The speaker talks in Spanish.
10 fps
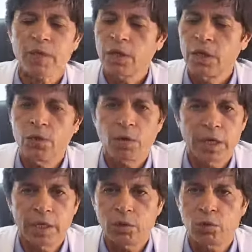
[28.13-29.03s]
y no,
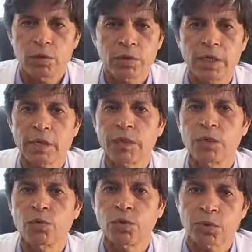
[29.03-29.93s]
hay ningún, no tiene que hacer
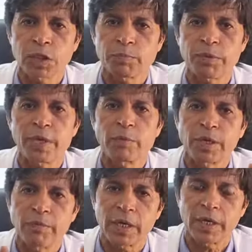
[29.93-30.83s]
ninguna cosa especial. El
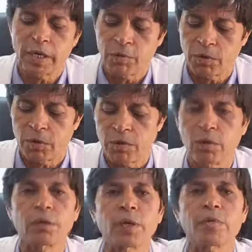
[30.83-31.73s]
primer día, a lo mejor
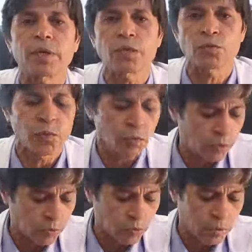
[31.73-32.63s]
no, no hacer
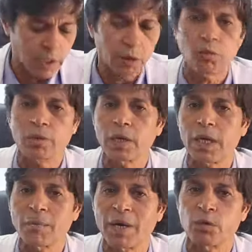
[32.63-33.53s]
esfuerzo con, eh, con,
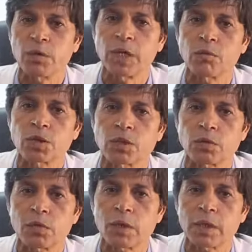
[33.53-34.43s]
la mano donde hemos
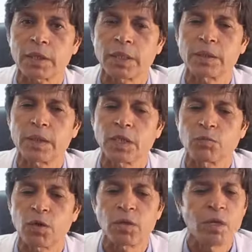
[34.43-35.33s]
hecho el
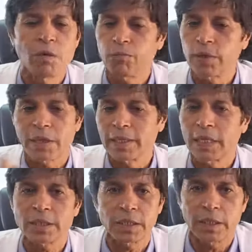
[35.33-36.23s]
cateterismo, pero el
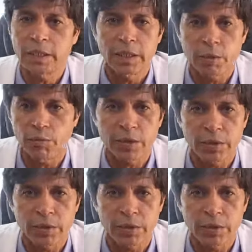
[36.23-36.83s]
día siguiente ya puede